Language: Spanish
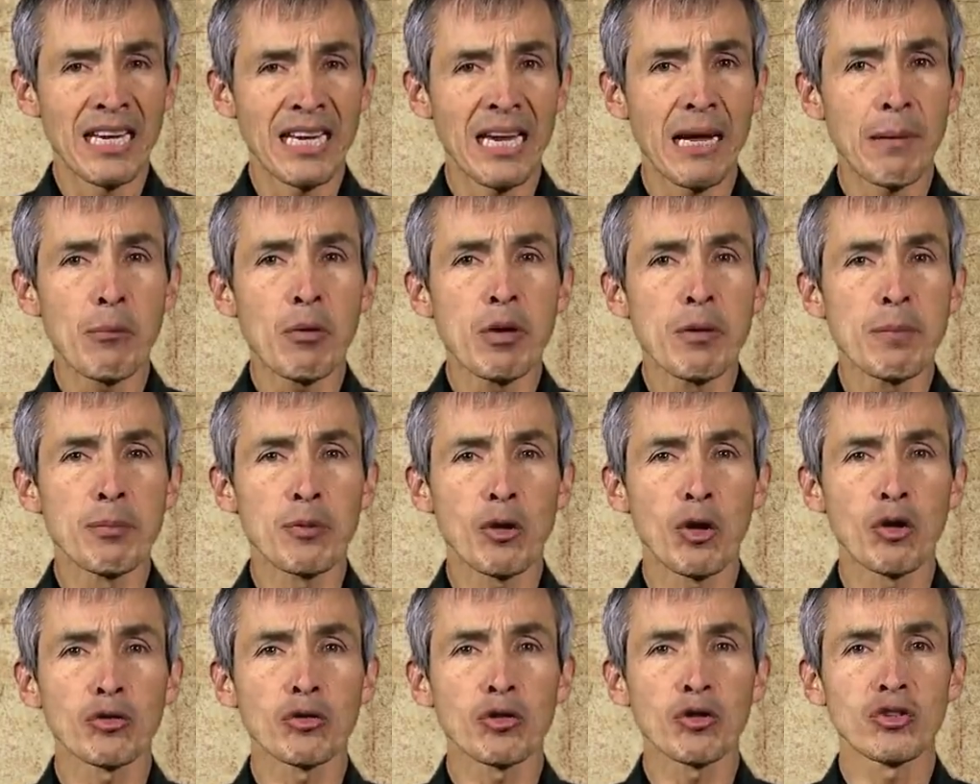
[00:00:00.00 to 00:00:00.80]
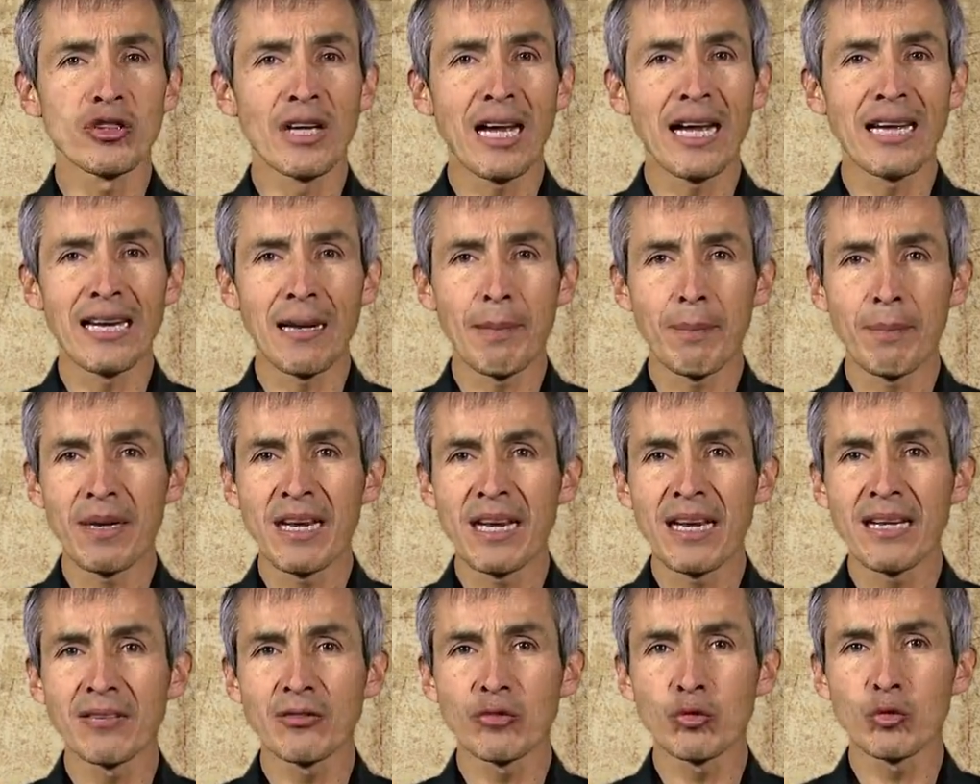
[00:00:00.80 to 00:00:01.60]
que muy pronto ya en
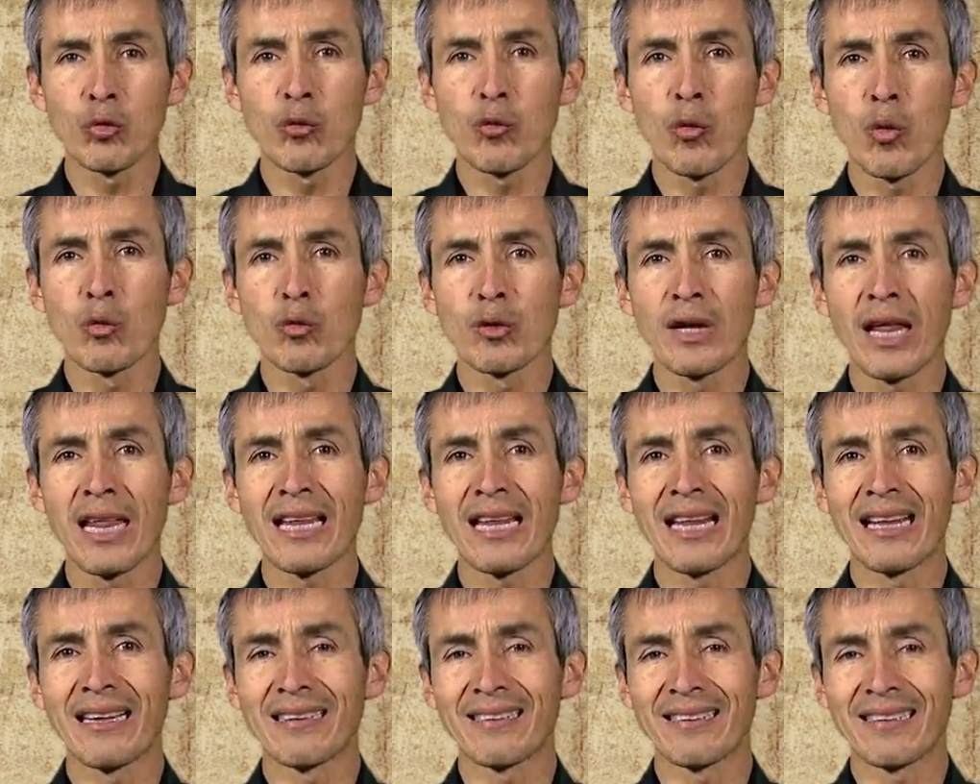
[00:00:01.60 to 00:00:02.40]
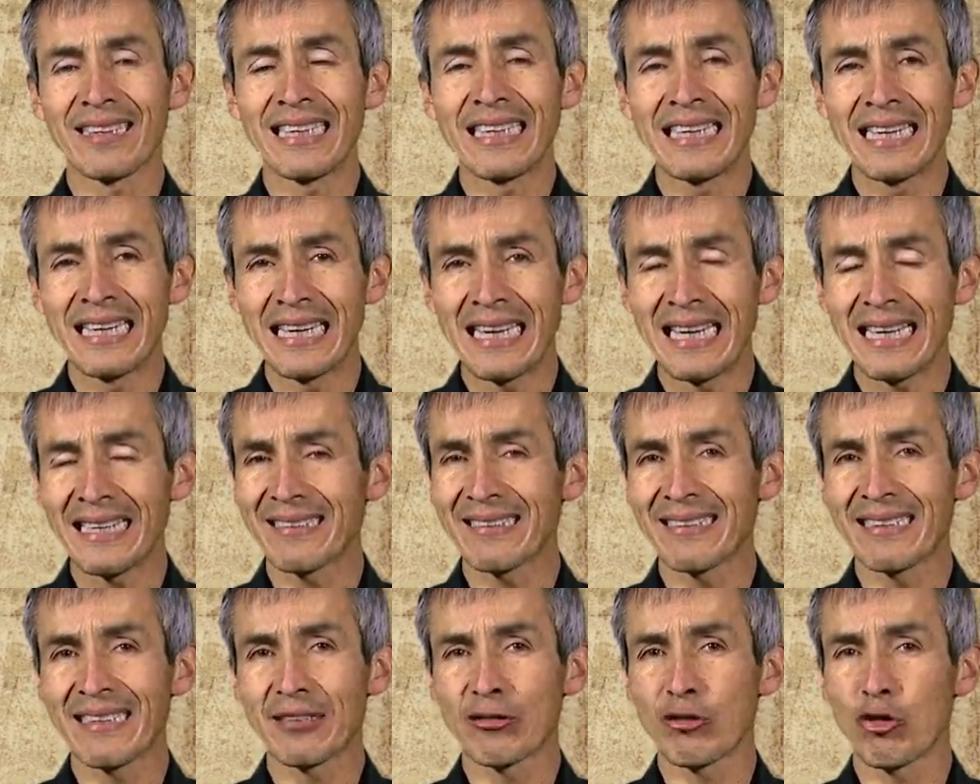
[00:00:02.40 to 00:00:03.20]
Amiens hubo una de las
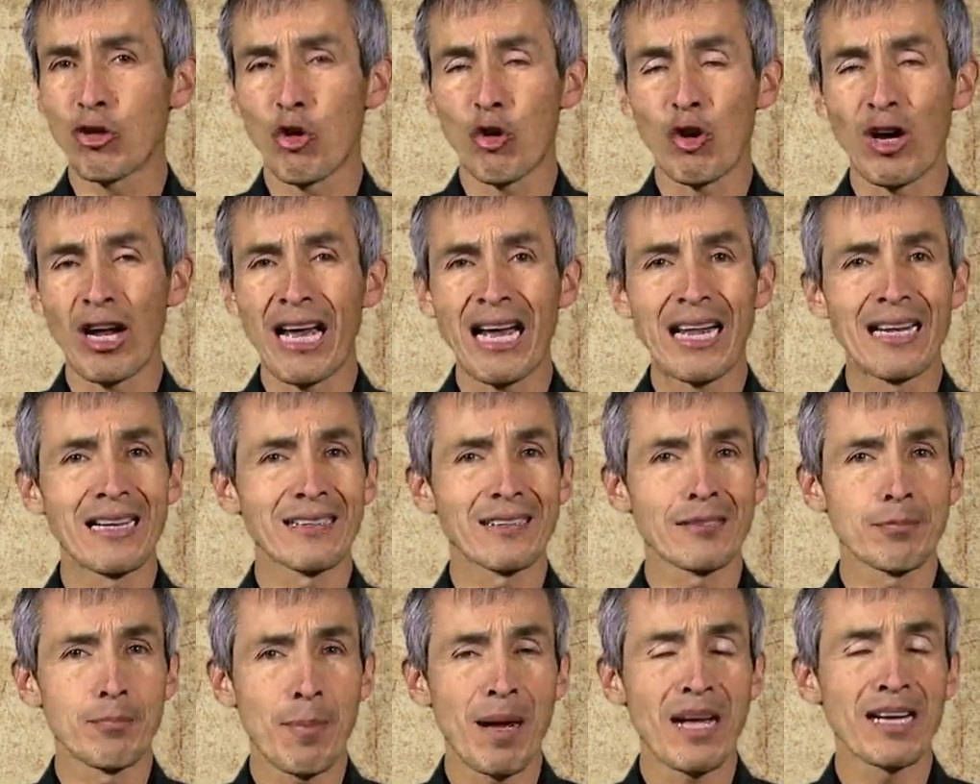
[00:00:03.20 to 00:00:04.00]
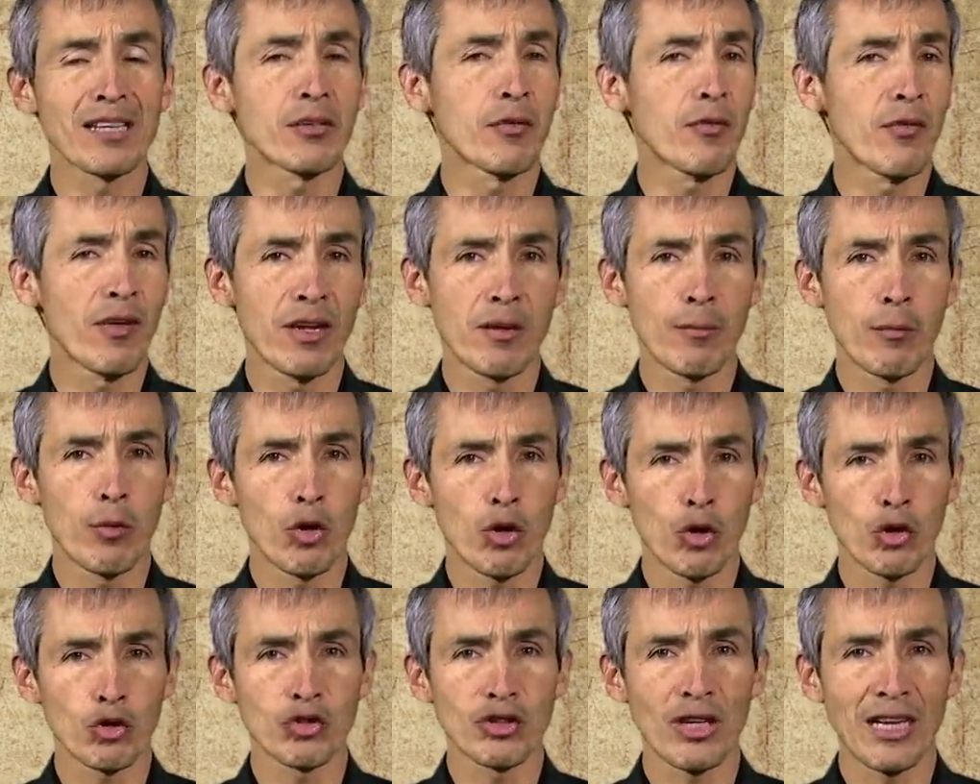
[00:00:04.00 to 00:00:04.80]
iglesias locales más
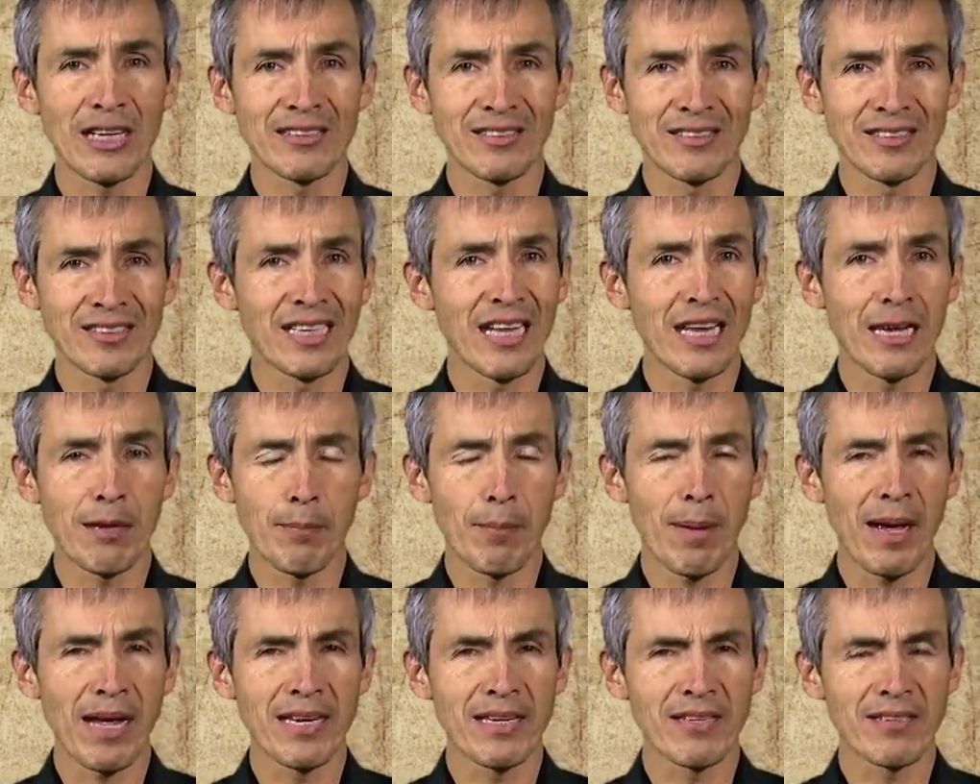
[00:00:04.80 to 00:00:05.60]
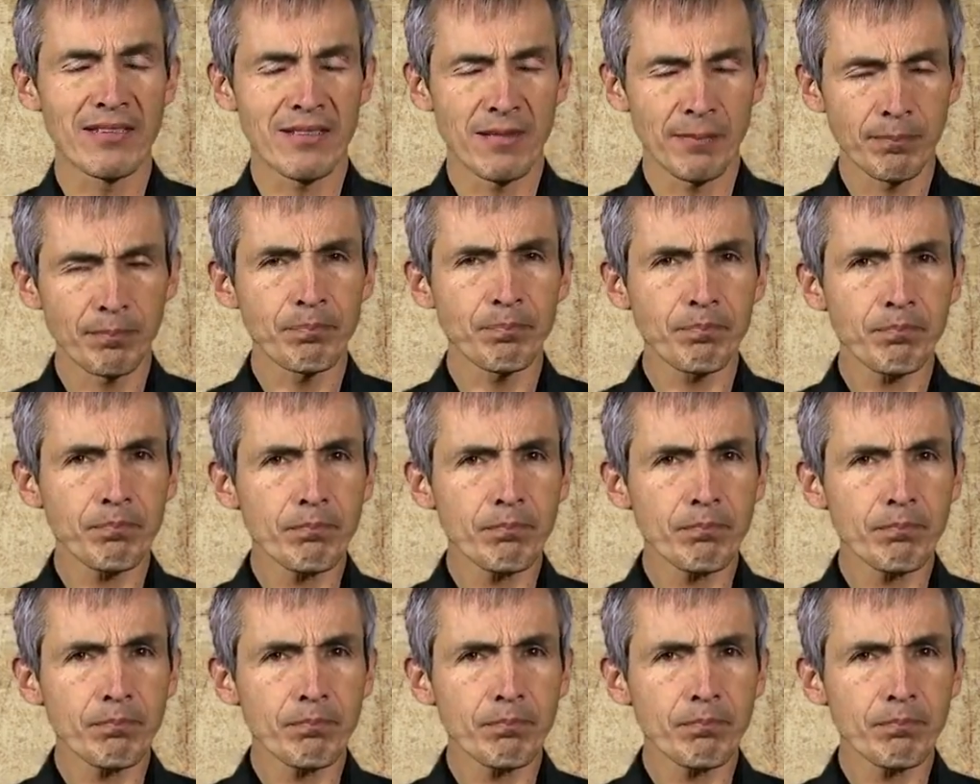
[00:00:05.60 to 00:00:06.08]
fervorosas del país.